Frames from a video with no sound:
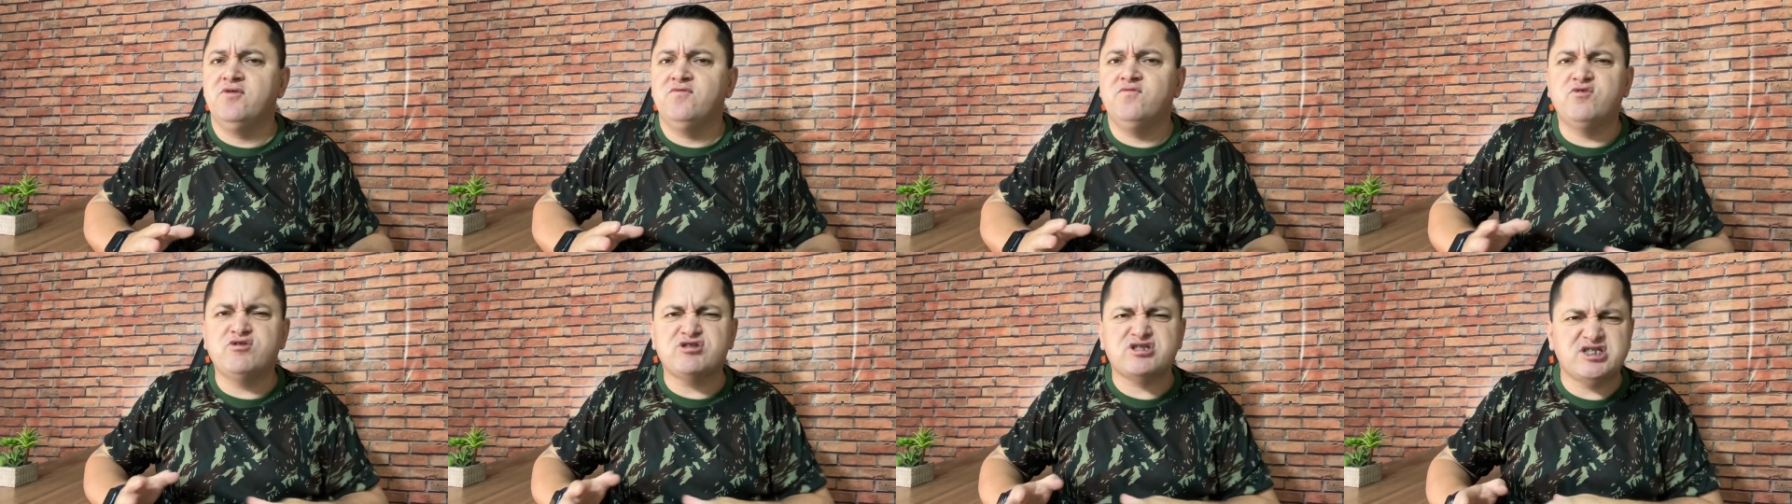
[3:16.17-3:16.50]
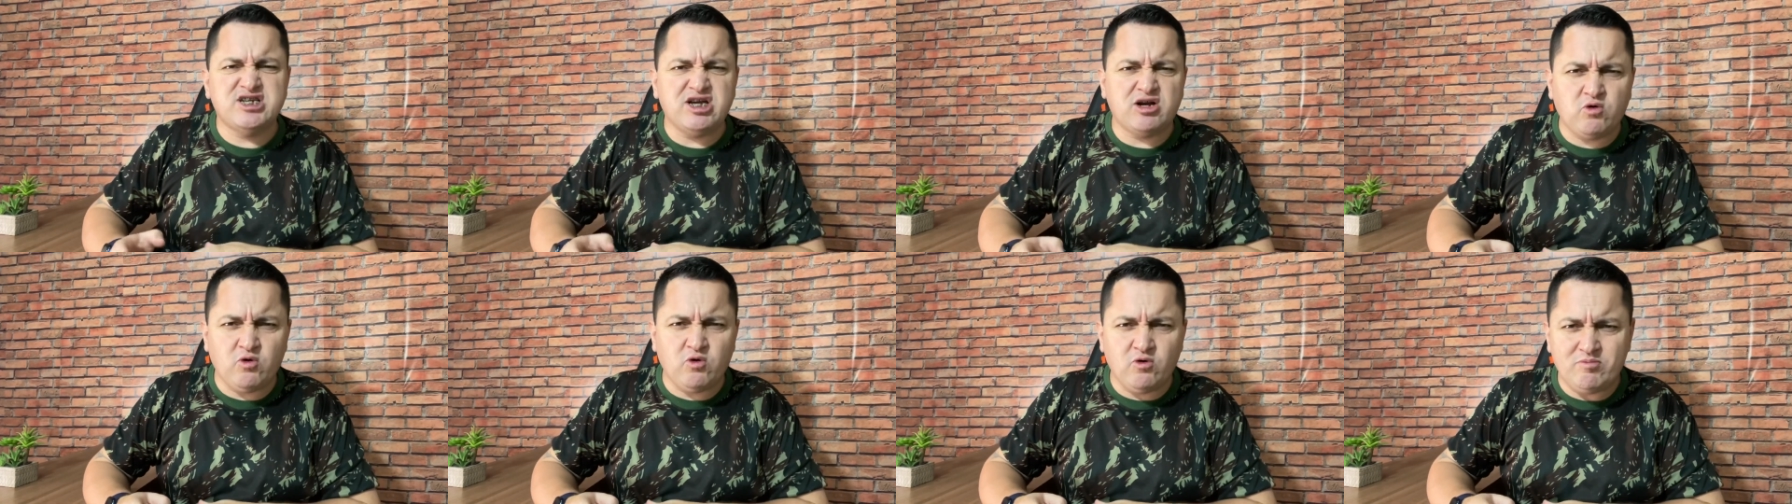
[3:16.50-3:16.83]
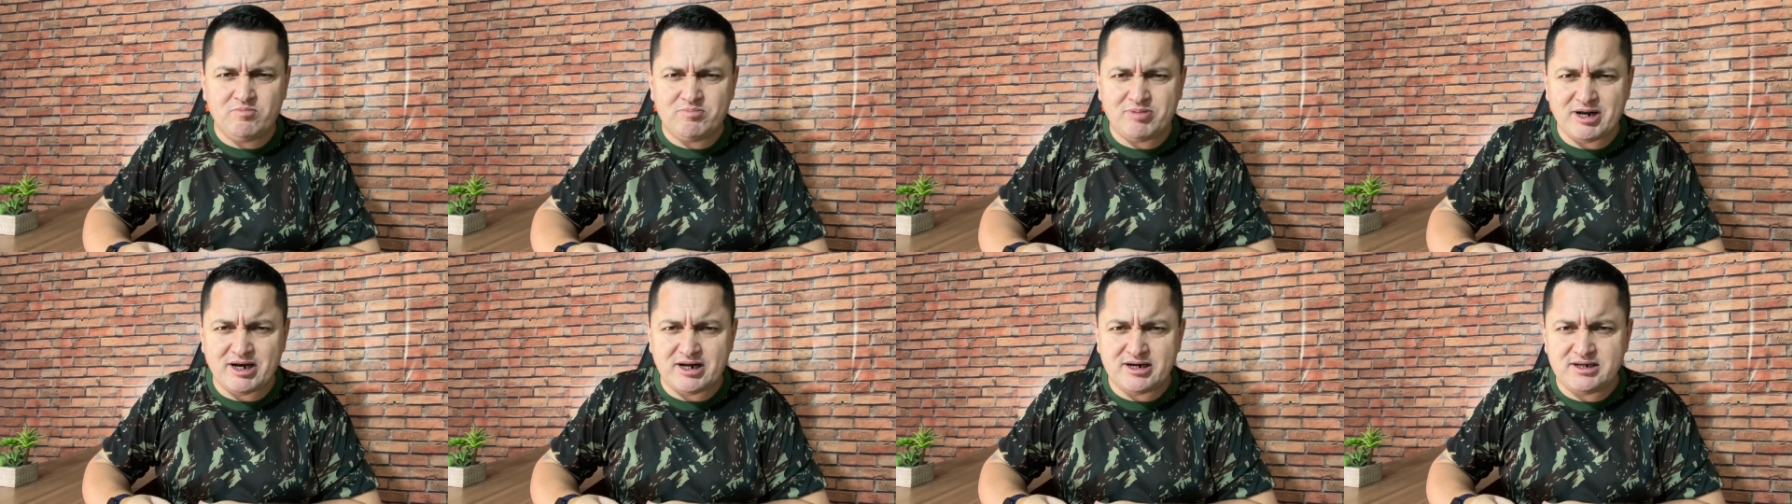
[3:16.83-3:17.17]
você
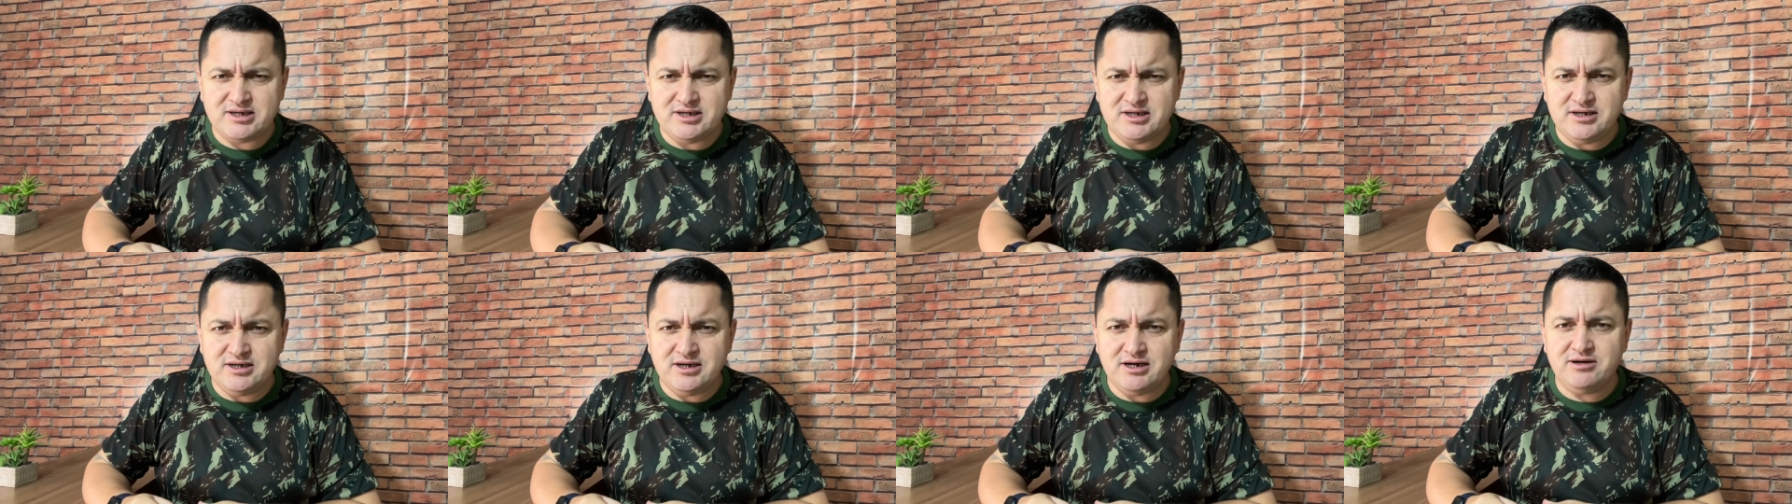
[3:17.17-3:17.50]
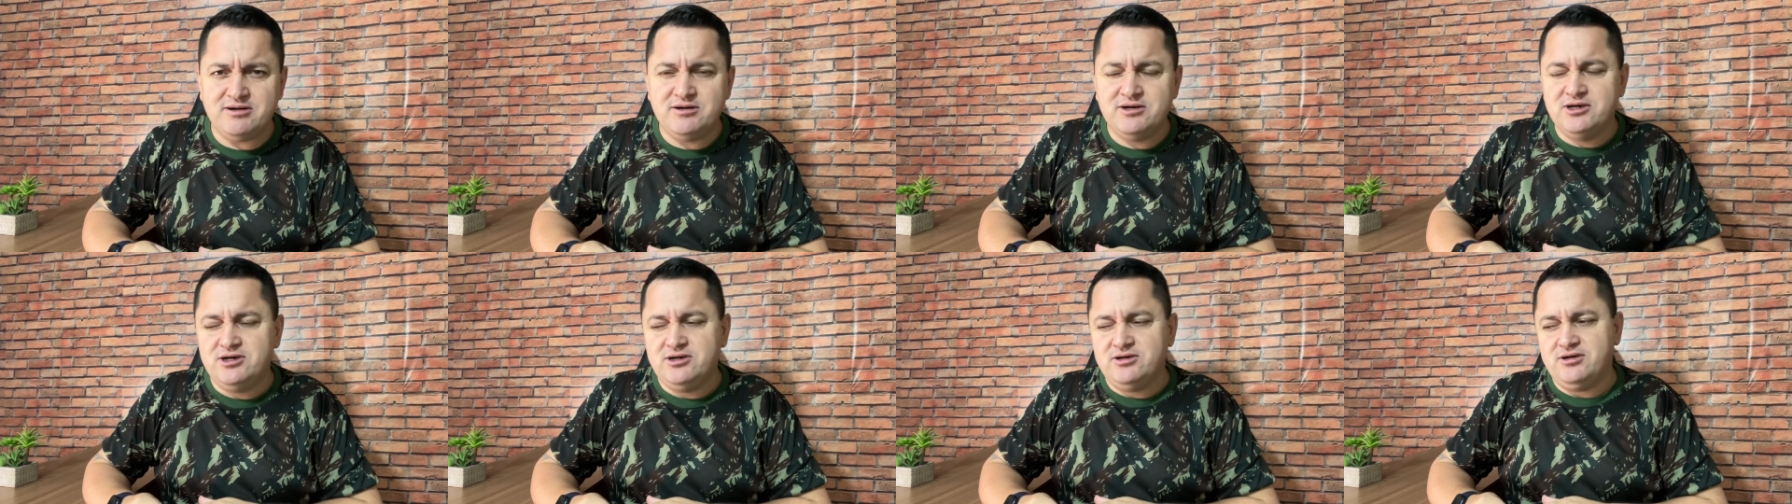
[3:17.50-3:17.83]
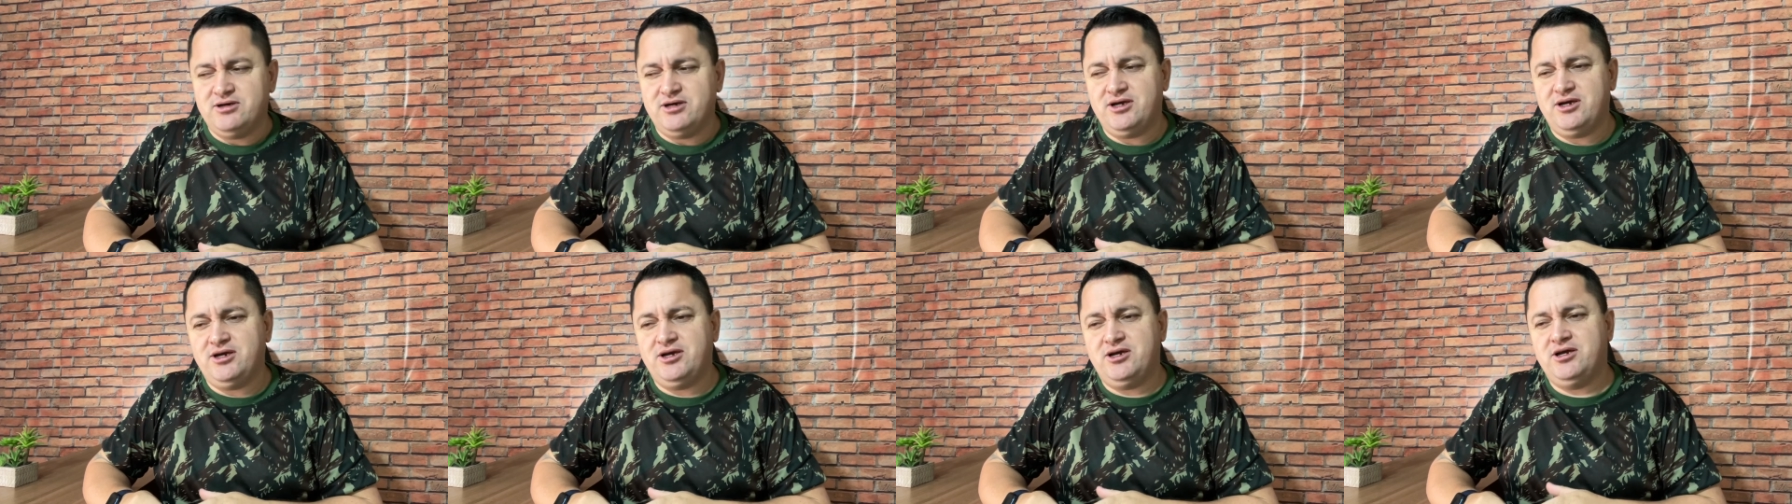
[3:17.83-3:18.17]
compraria,
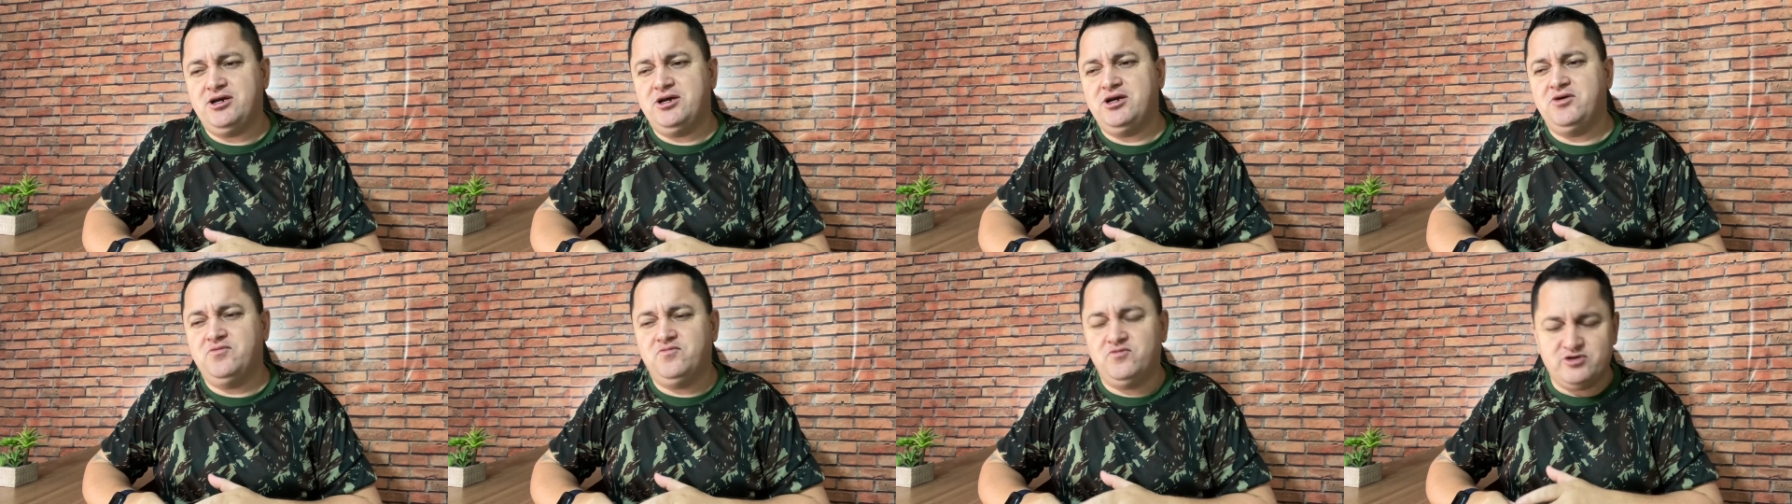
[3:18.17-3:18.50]
é,